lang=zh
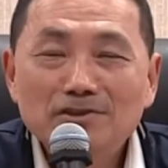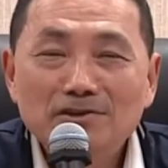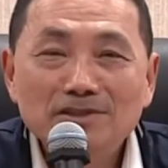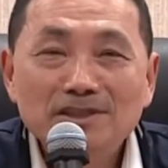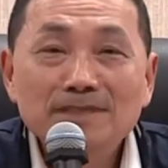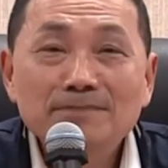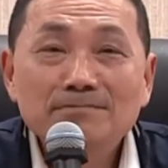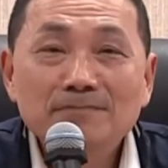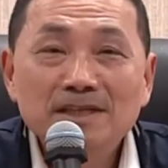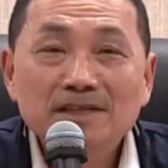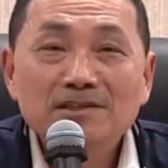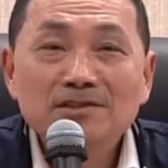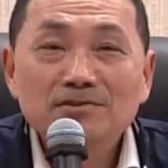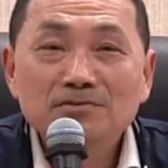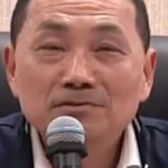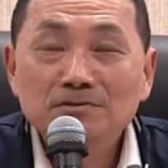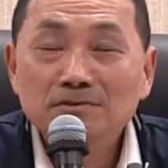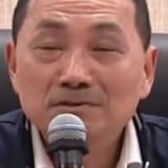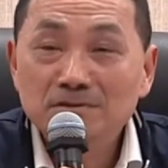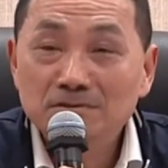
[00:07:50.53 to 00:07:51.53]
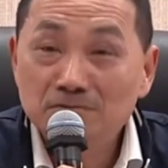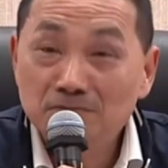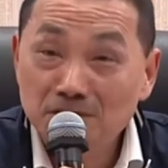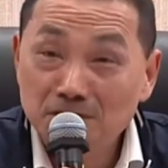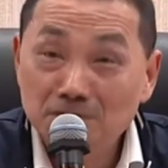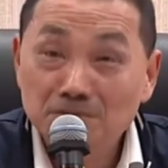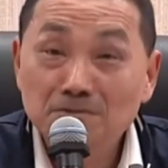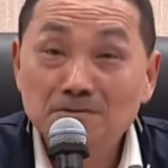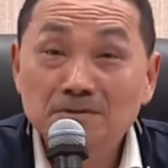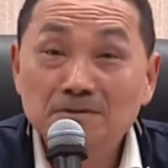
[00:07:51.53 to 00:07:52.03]
我相信民族
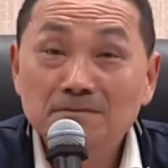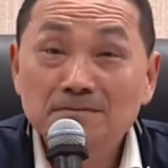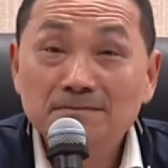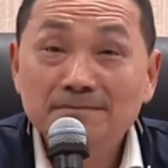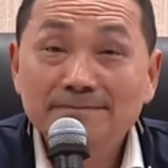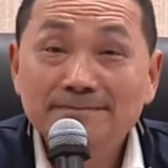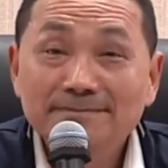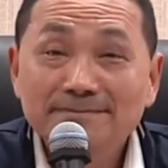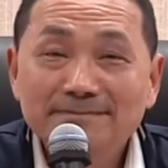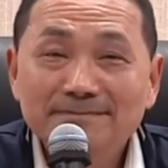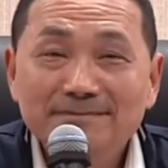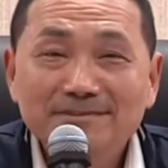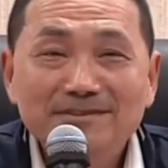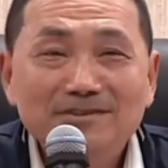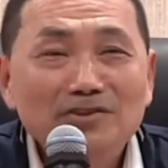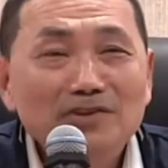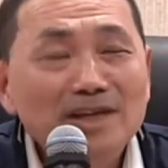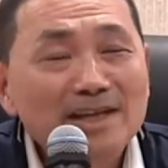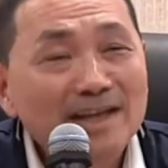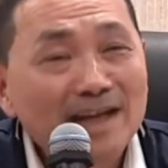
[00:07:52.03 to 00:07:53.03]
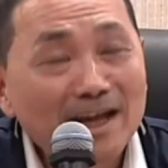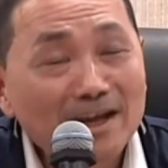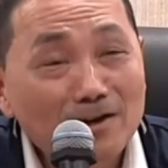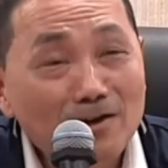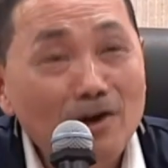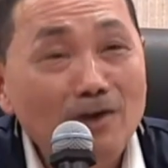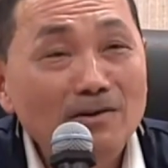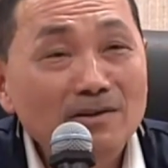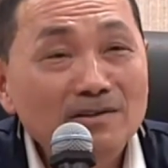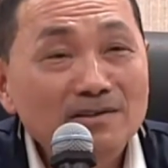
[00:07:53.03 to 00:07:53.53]
自由对你
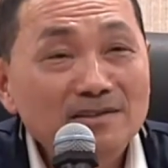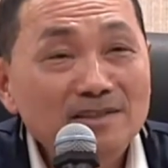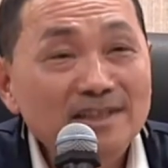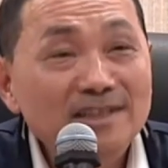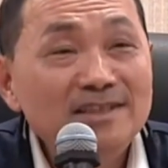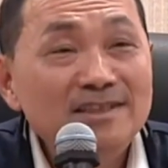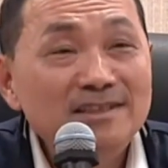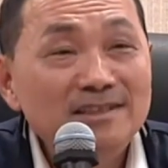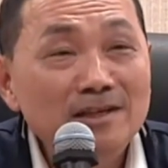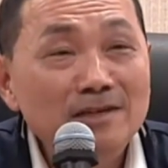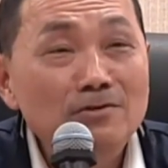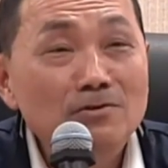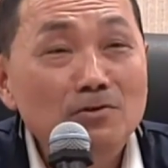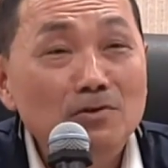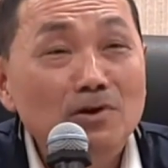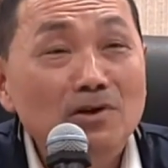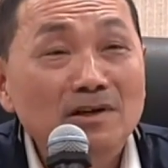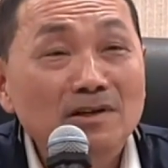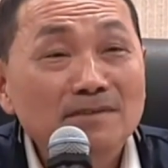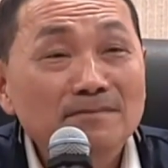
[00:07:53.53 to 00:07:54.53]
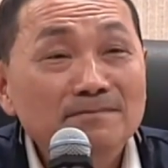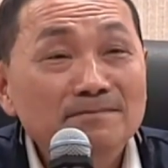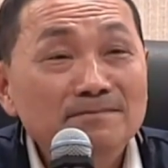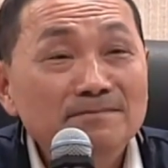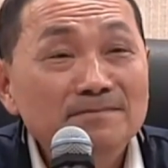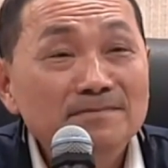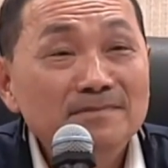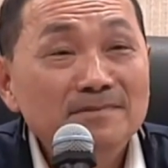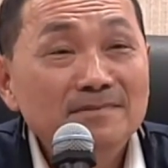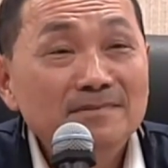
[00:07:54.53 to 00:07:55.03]
来讲，这是生活
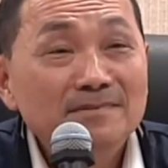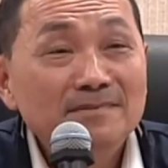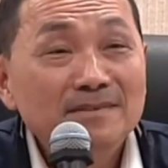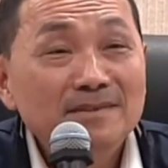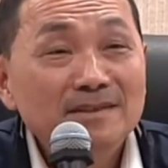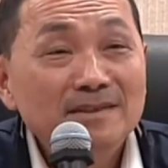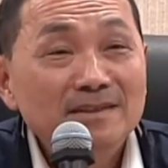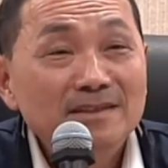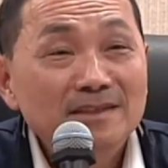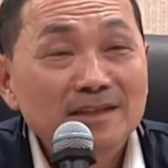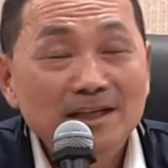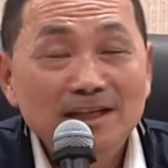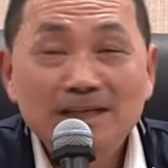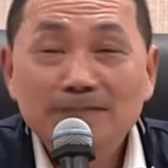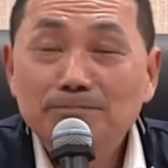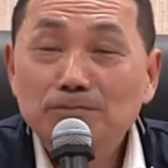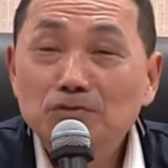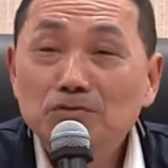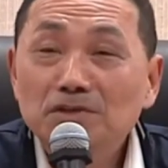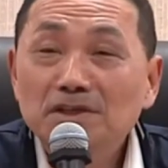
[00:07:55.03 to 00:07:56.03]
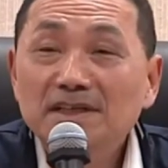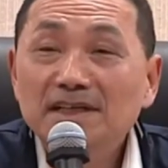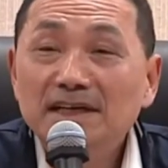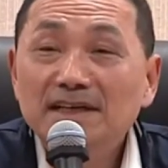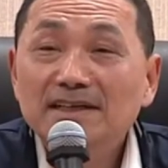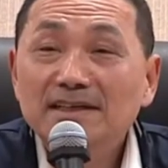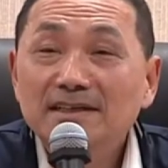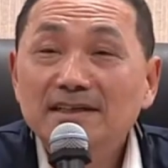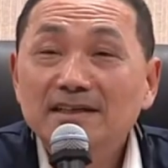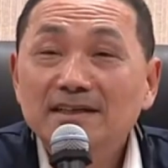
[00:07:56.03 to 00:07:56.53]
的一部
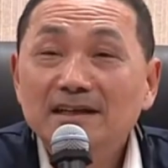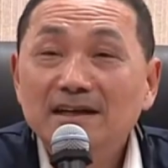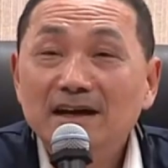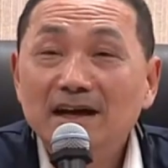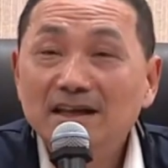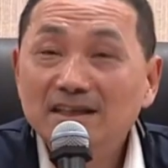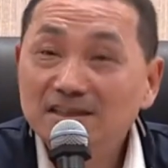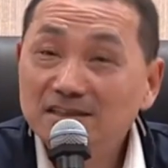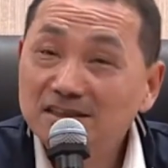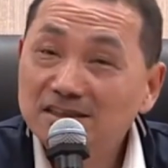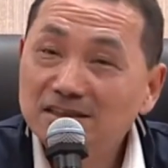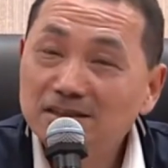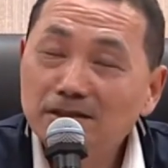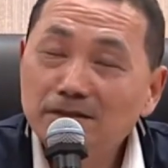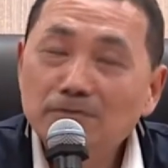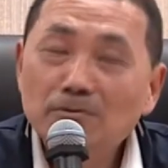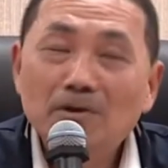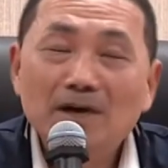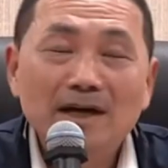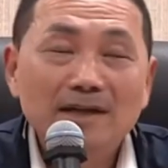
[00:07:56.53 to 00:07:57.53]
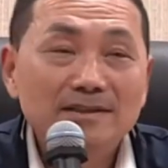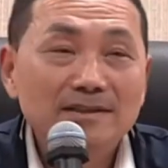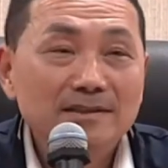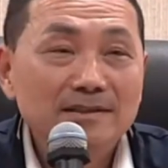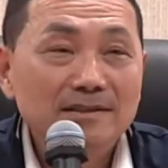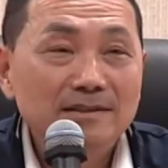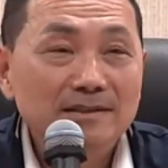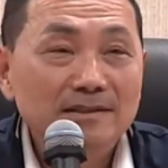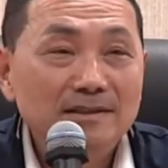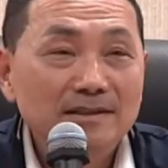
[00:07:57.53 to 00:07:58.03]
分了，而且是深化
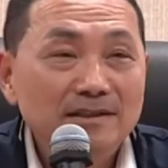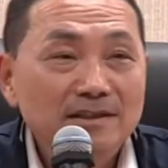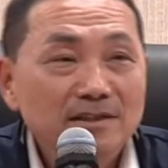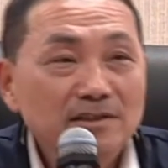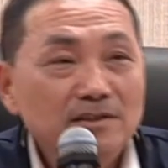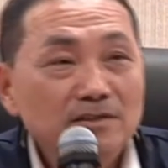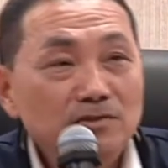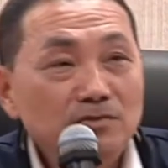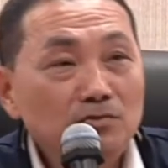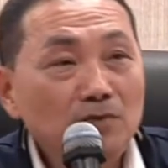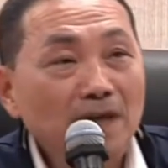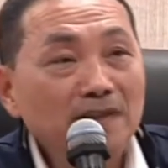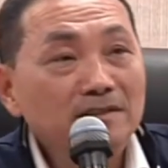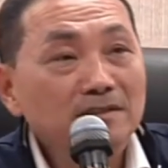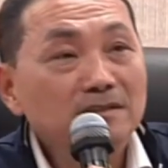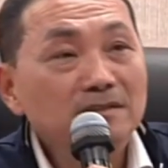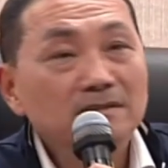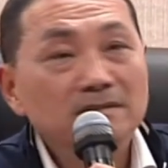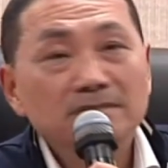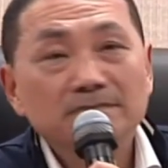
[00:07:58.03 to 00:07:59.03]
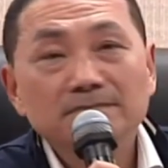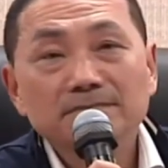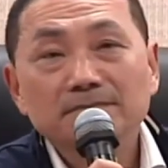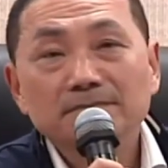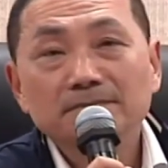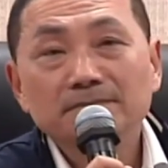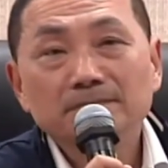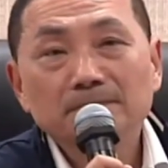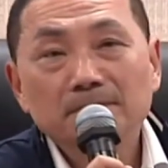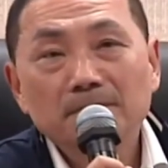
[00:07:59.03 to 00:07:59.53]
的专制。
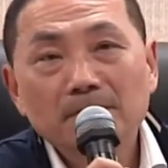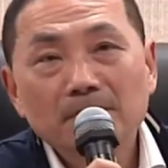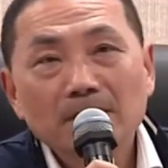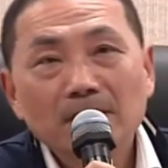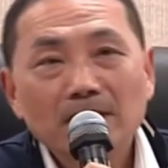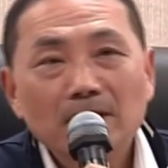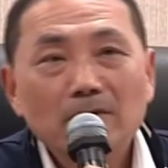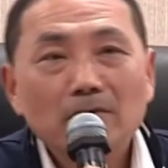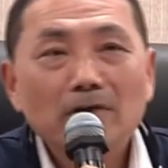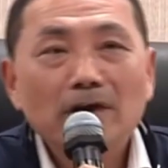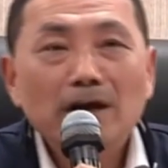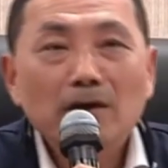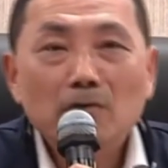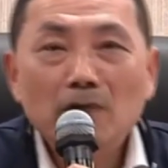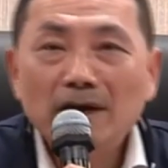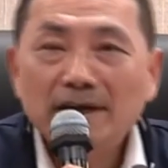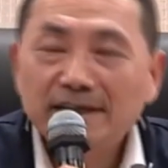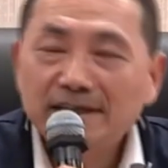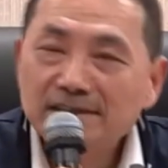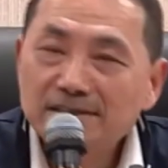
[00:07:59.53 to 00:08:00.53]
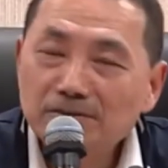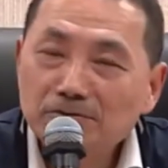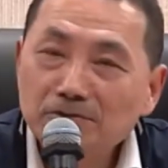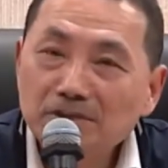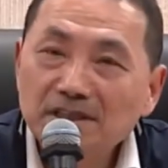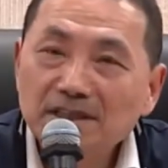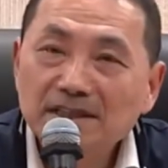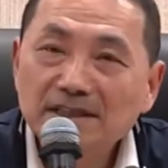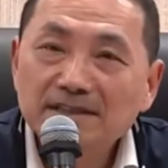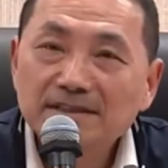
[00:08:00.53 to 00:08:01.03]
看来看，去，
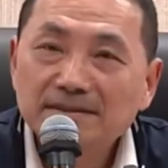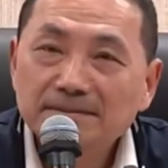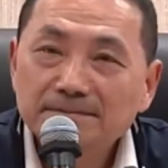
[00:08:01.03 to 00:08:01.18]
这闺